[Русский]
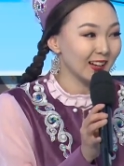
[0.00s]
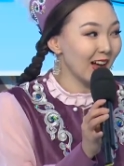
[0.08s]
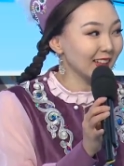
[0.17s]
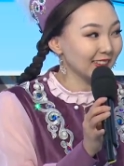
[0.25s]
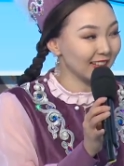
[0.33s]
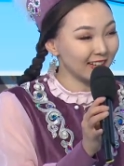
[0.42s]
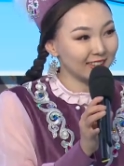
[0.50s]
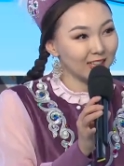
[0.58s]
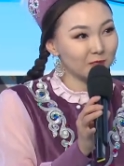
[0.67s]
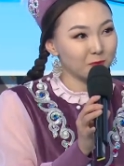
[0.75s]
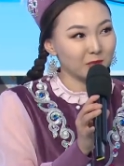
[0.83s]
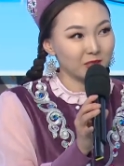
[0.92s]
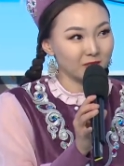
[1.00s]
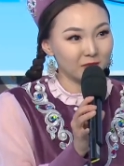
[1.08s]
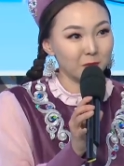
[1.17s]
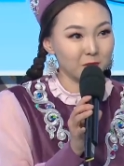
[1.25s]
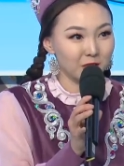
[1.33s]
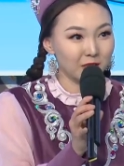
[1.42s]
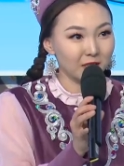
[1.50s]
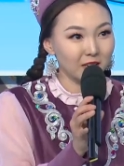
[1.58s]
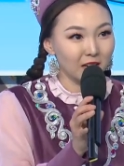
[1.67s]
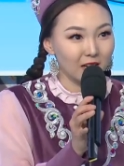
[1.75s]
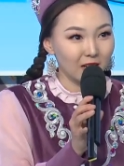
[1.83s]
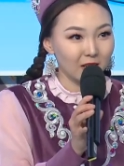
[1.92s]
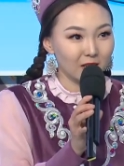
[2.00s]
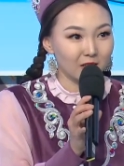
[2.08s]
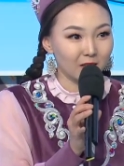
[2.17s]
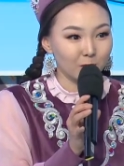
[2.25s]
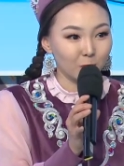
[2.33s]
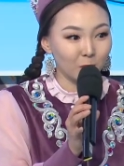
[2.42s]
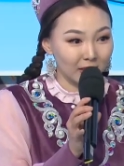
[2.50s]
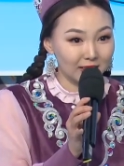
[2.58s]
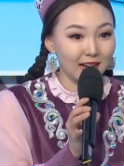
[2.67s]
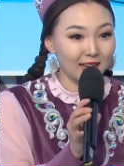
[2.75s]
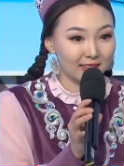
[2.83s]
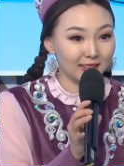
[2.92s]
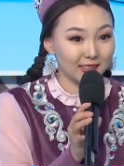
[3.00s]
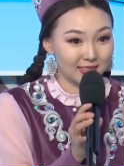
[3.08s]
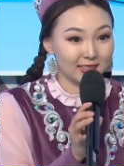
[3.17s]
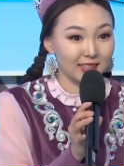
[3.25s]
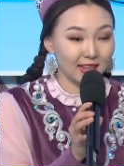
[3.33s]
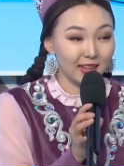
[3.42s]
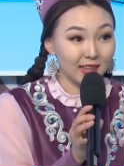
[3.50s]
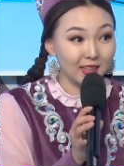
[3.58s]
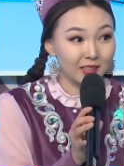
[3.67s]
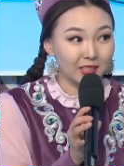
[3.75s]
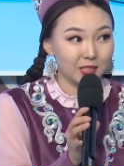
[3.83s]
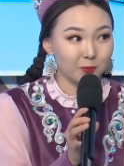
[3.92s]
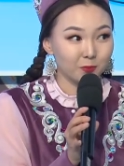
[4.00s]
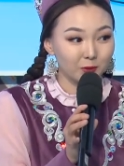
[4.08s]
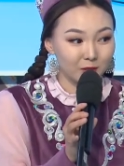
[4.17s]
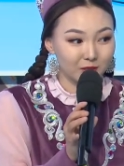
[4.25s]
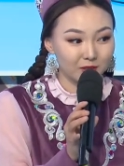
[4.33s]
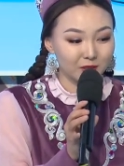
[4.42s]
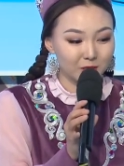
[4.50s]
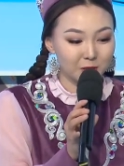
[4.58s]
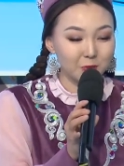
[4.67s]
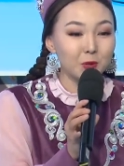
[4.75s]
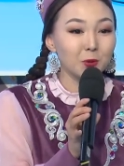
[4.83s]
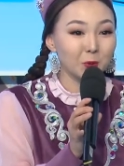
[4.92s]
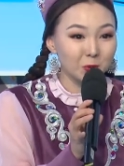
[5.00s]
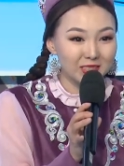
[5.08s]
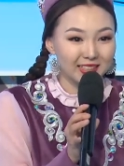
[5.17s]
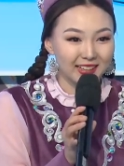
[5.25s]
как так, как мы вообще э, угадали так с героини, где э, да, смеются.